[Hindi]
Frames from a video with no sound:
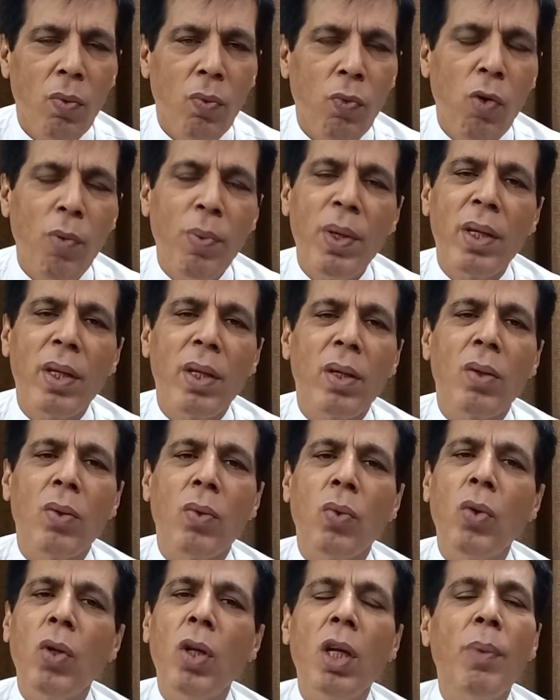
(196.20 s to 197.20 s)
वो भी
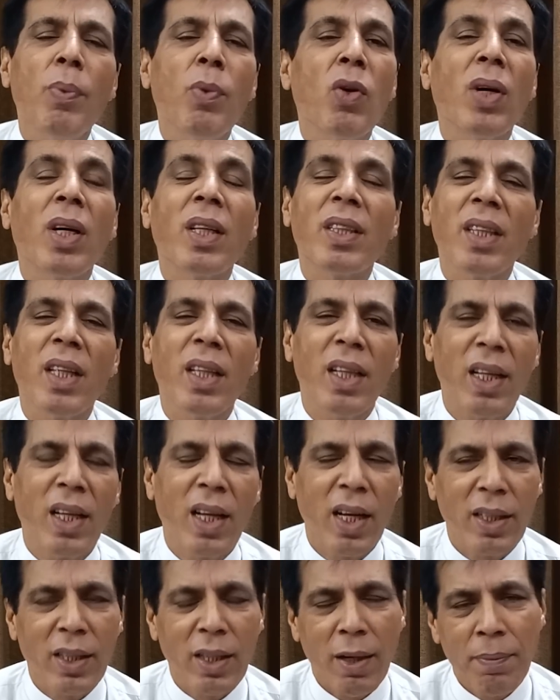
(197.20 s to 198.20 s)
उन्होंने वो खत छत
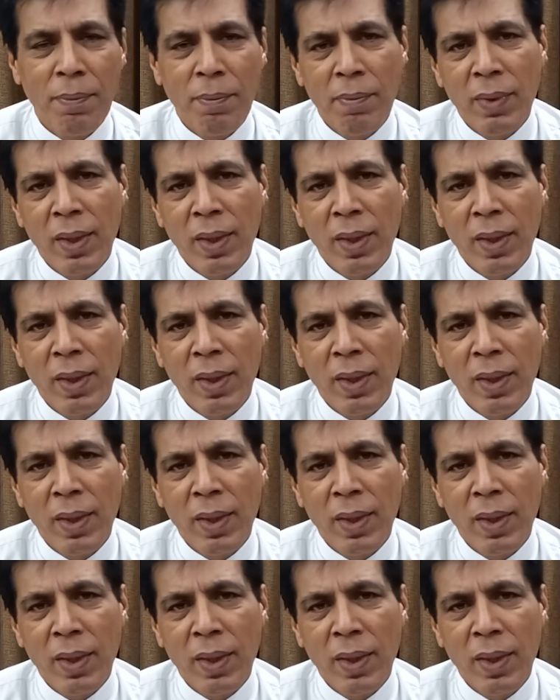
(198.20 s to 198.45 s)
लिखा था